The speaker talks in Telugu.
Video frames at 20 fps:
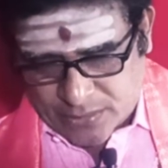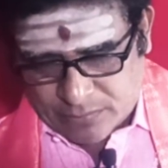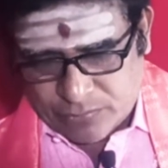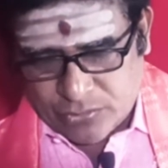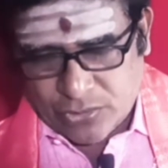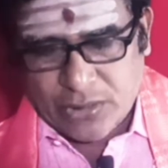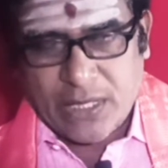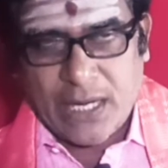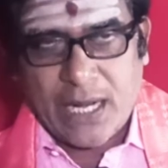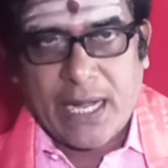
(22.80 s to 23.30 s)

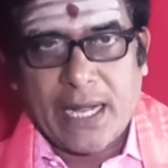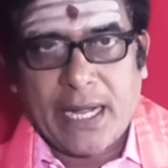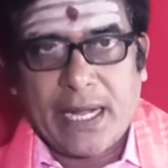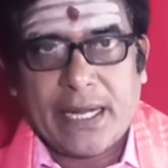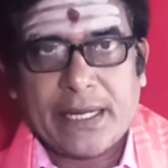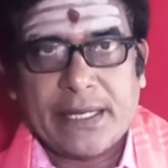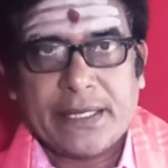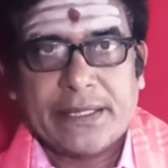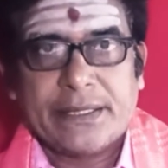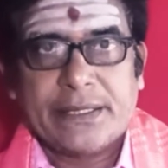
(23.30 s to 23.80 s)
ముందుగా
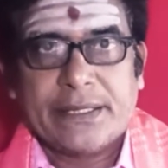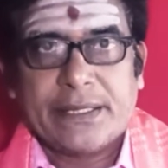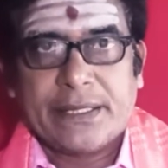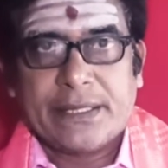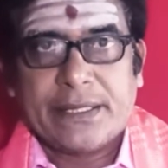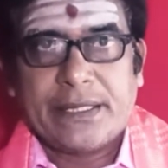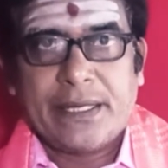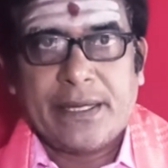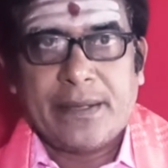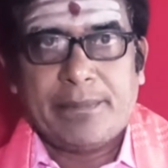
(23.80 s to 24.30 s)

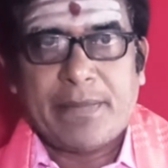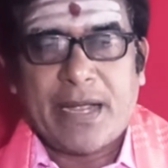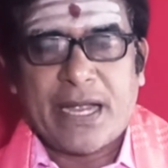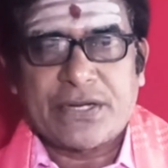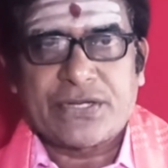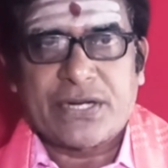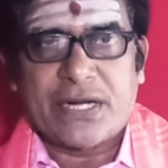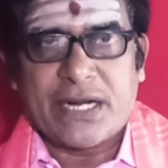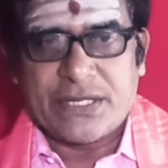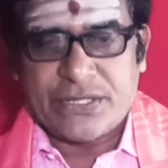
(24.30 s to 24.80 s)
ఈ
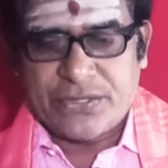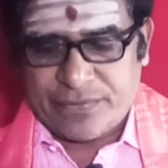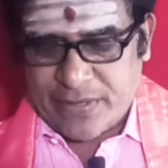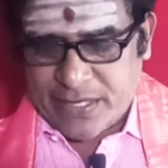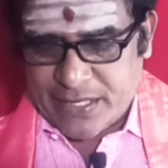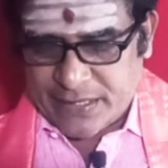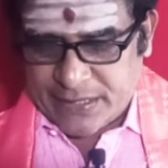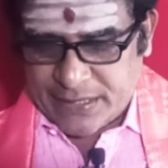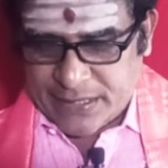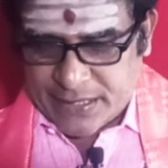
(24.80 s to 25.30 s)
మేషరాశి
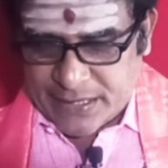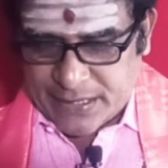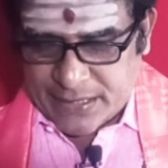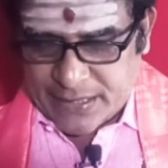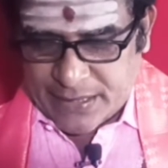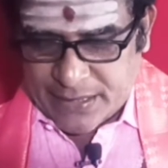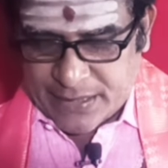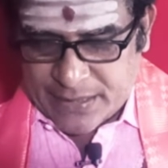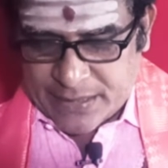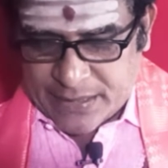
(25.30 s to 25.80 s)
వారికి
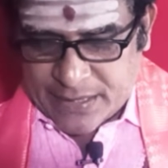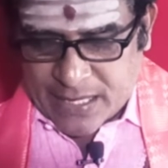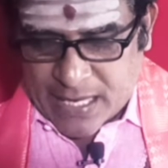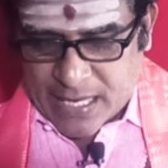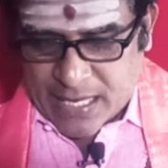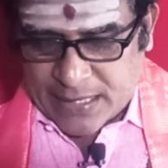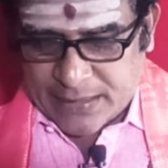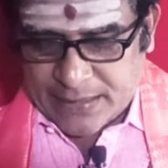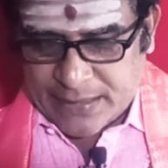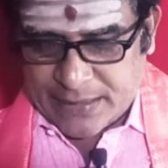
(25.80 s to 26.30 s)

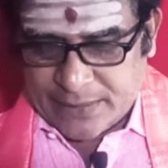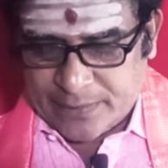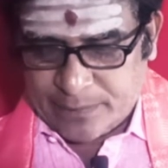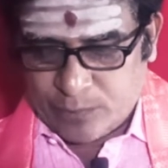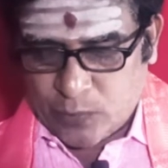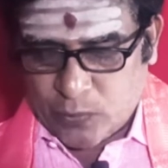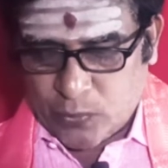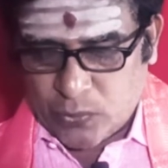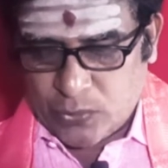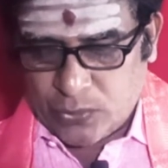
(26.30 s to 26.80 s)
ఆదాయం
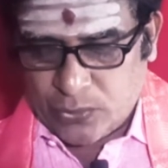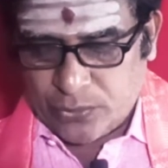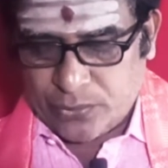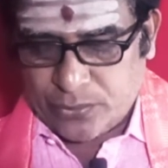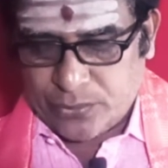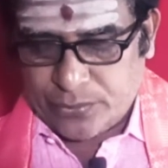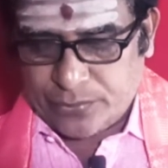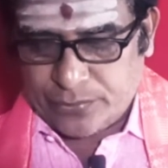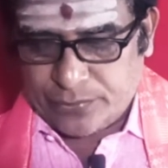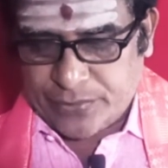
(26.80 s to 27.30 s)
మూడు
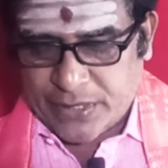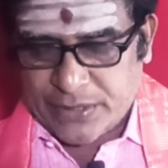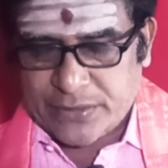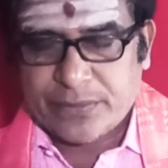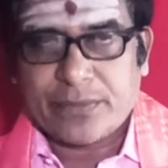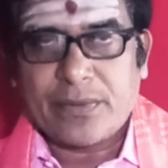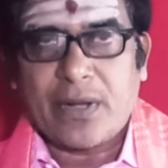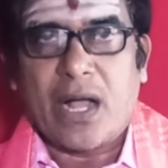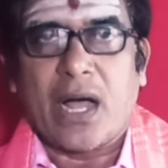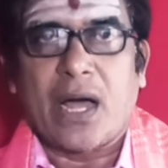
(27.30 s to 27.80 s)

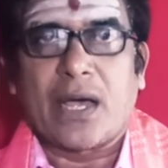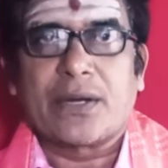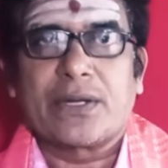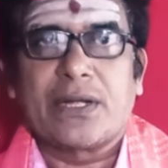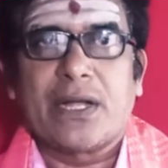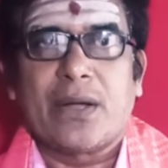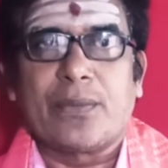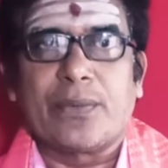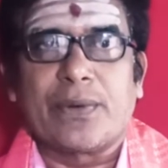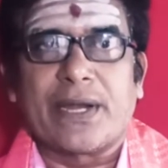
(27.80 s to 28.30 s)
వ్యయం
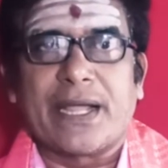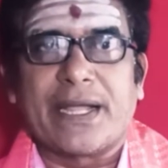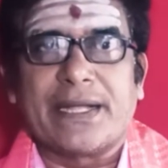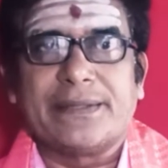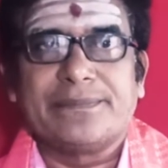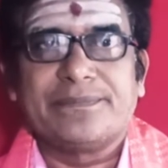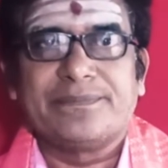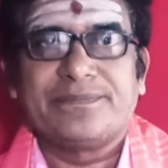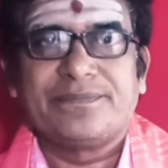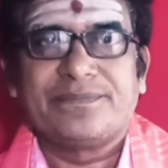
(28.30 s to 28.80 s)
ఆరుగా ఉన్నాయి
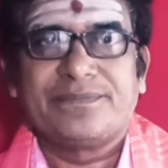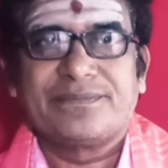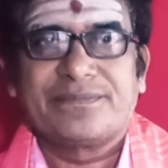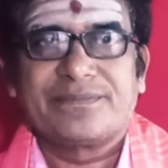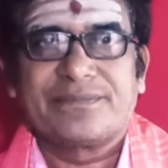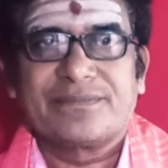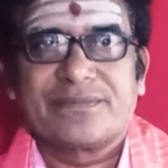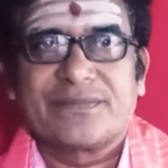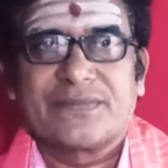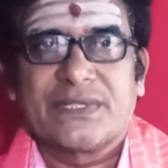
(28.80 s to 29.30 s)

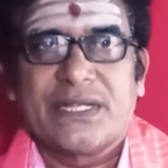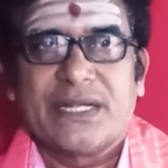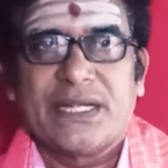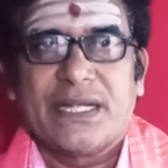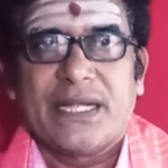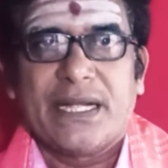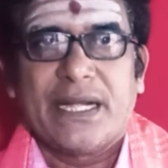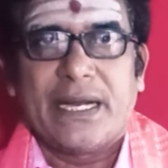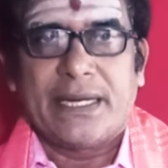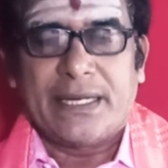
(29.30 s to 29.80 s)

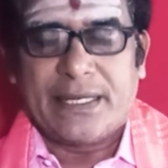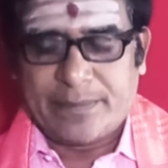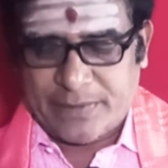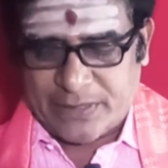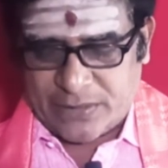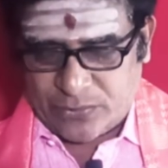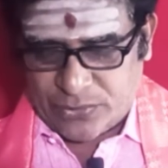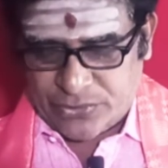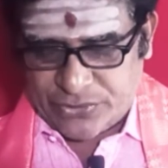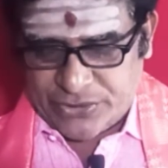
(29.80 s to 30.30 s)
అంటే
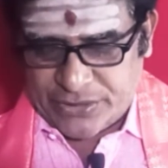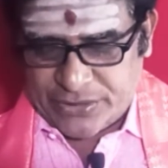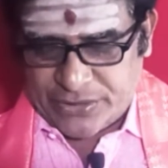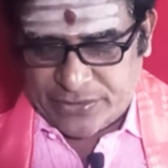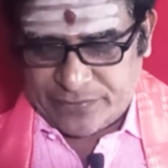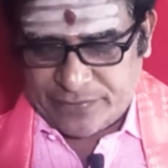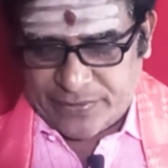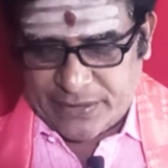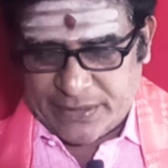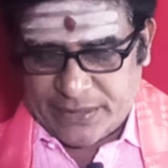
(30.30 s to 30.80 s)
మనకు
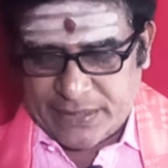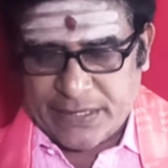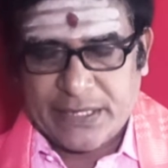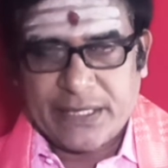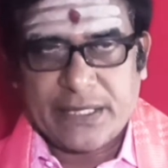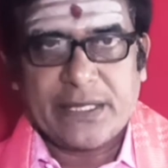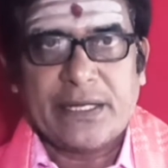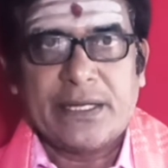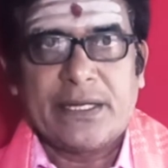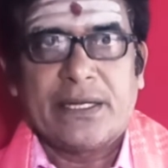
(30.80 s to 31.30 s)
వచ్చేటటువంటి
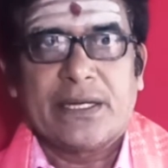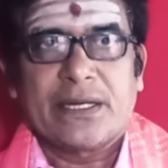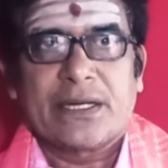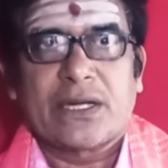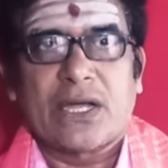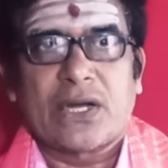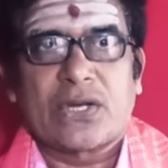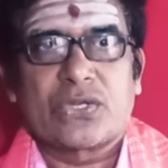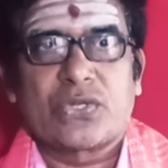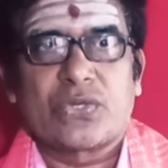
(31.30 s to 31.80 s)

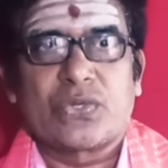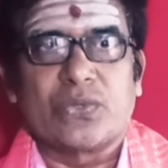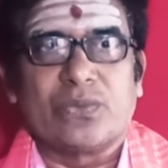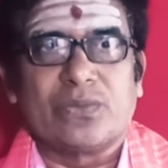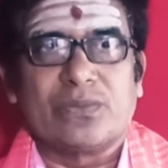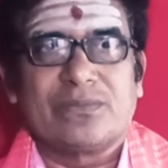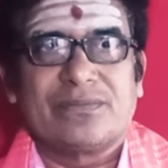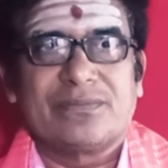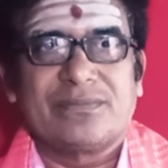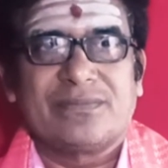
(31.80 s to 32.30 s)
ఖర్చు
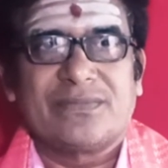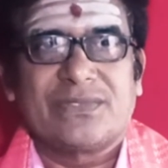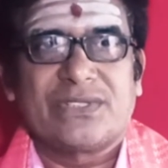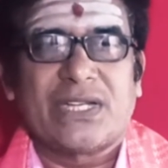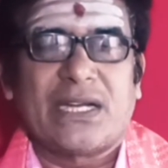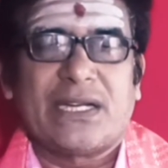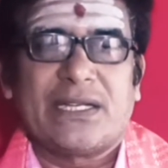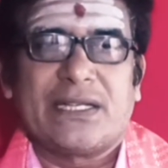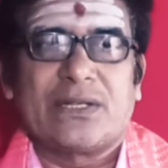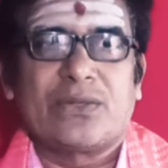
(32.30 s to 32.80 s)

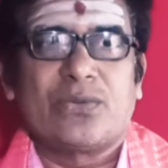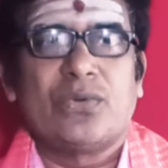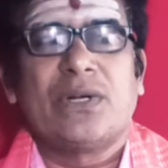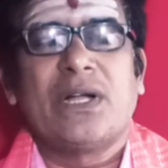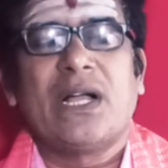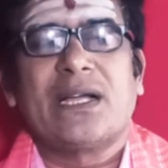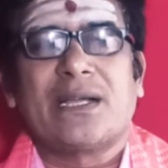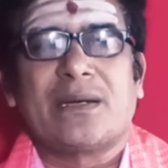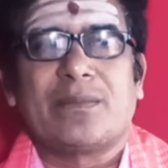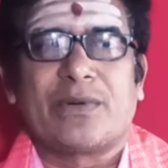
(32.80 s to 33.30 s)
చాలా
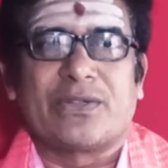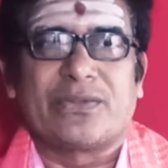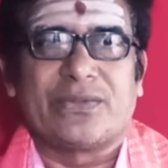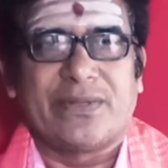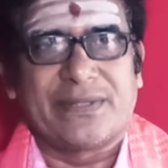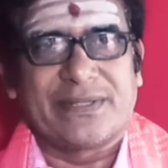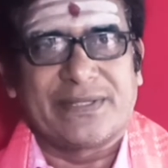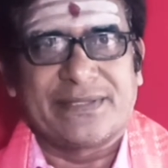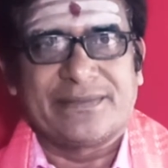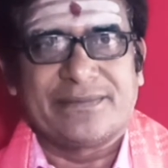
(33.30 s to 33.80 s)
ఎక్కువగా
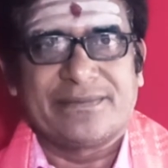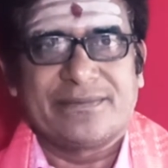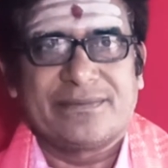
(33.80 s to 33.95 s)
కనబడుతుంది